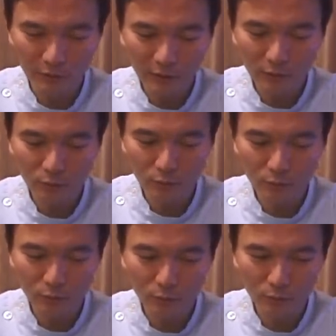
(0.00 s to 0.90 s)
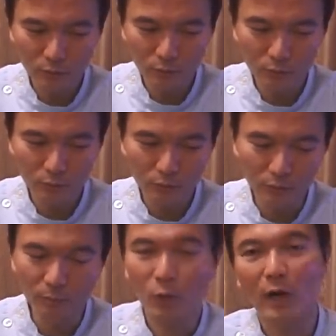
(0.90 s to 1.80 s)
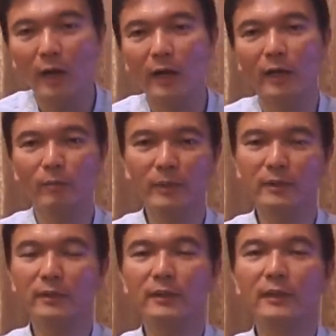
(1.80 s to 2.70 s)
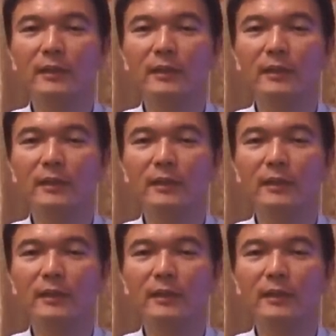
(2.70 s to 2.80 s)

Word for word: ていうふうにも考えれます。